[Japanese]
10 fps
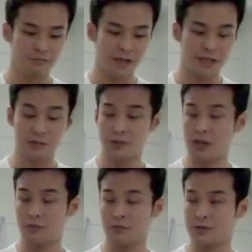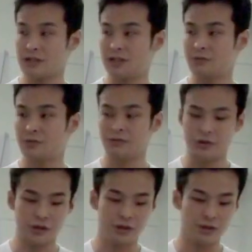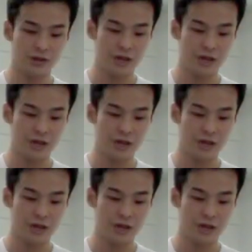まあ、SVM を用いて分類